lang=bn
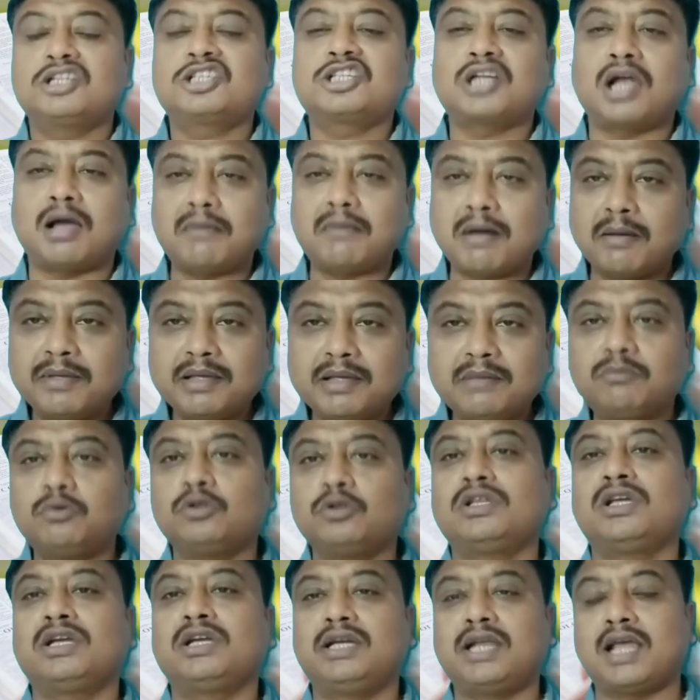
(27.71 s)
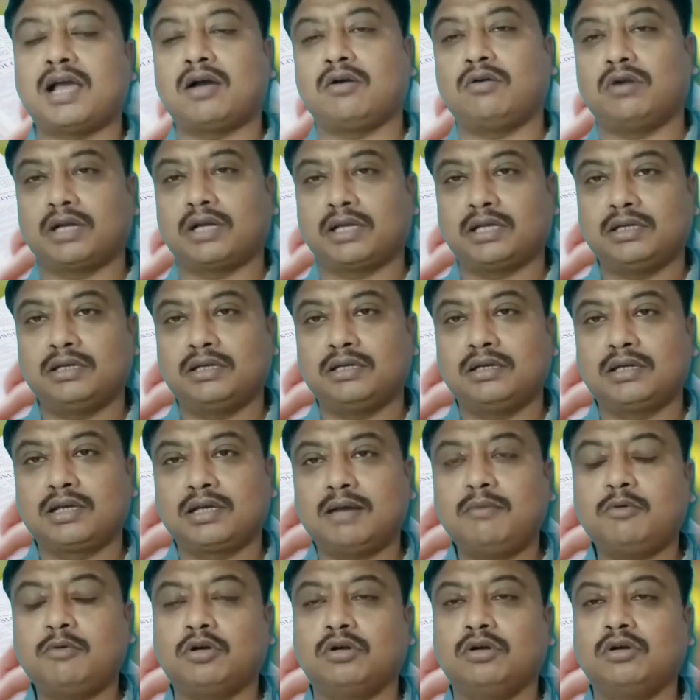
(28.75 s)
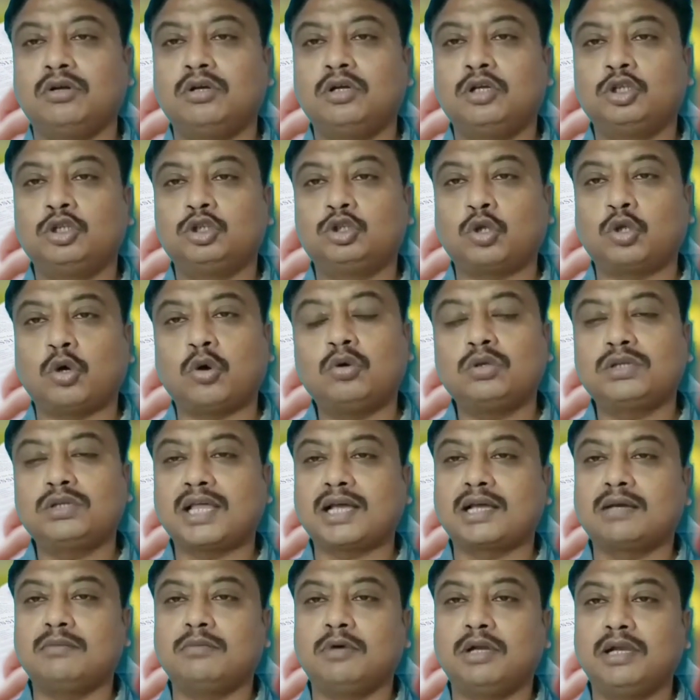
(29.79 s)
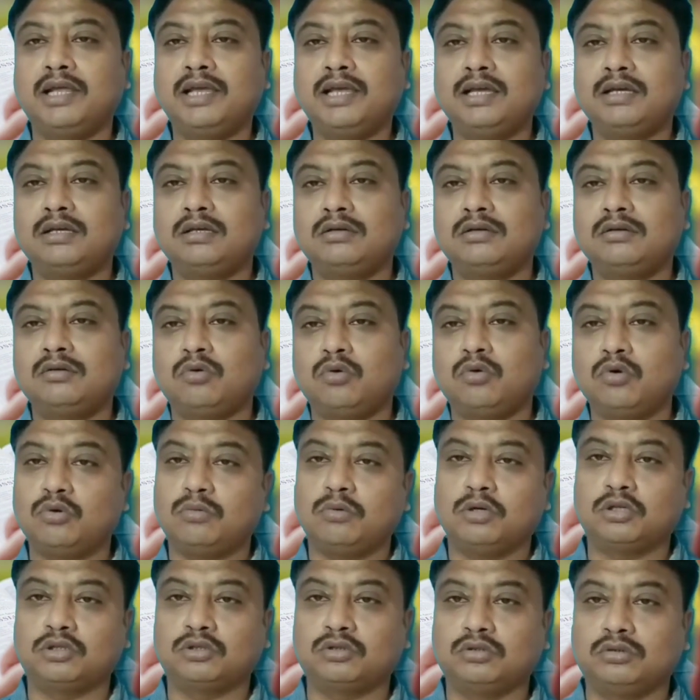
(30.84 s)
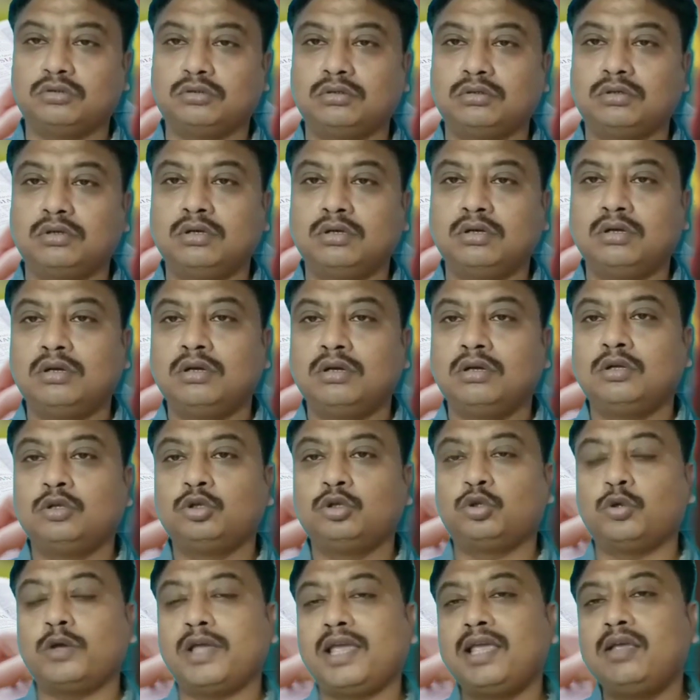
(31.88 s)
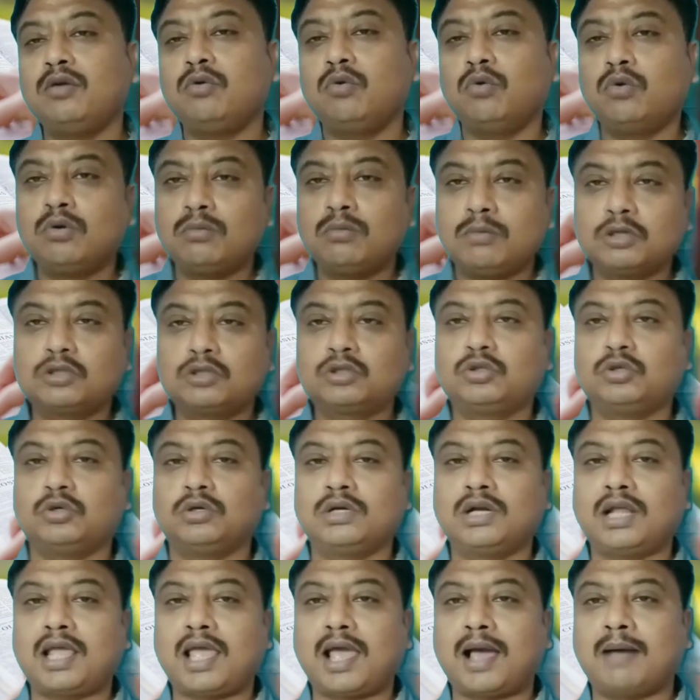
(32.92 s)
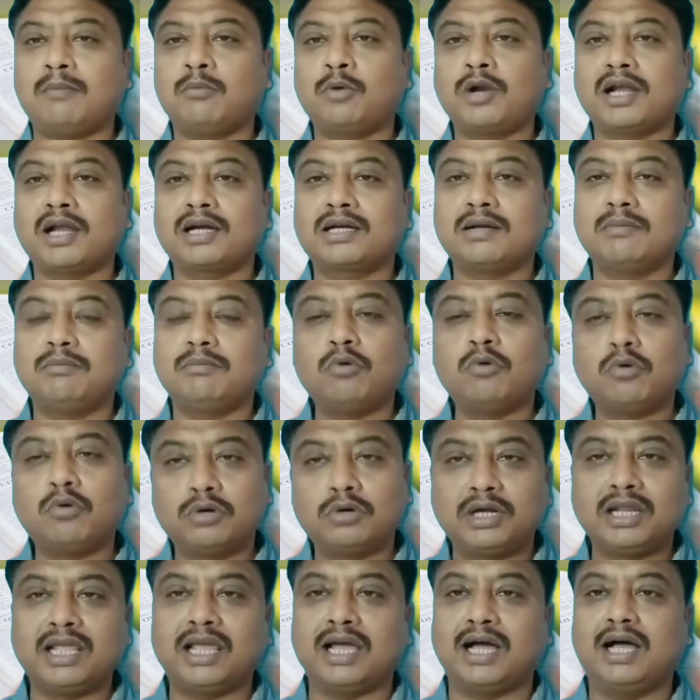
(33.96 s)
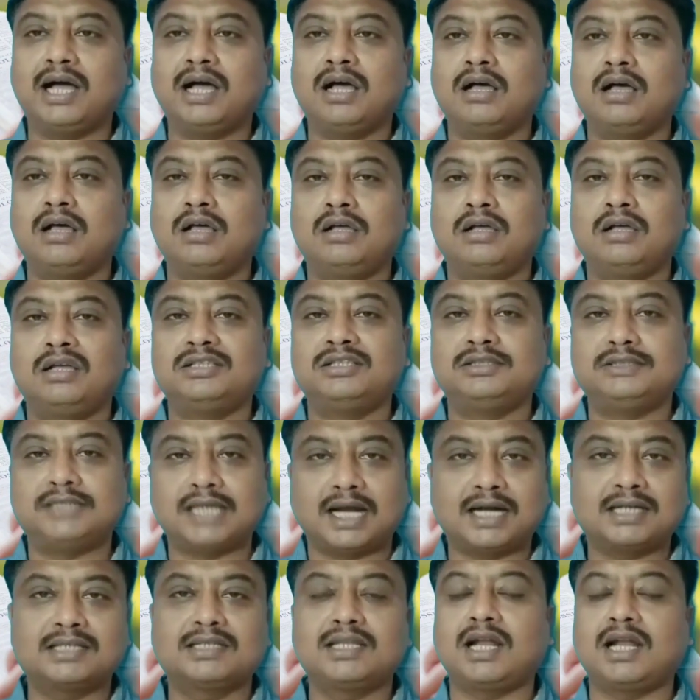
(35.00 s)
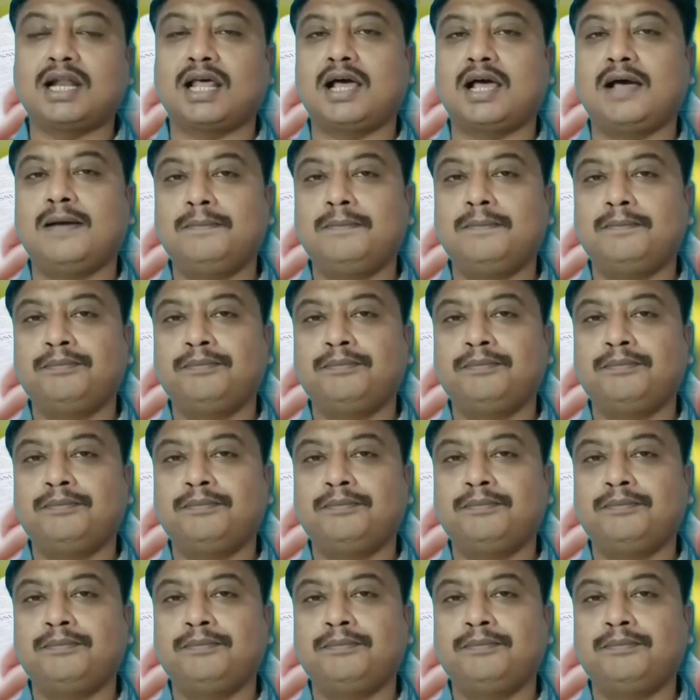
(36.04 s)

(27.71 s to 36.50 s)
স্বাভাবিক প্রতিক্রিয়া করে কেমন তখন তাকে বলে অনুবর্তন তো এই অনুবর্তন এমন একটা প্রক্রিয়া যার দ্বারা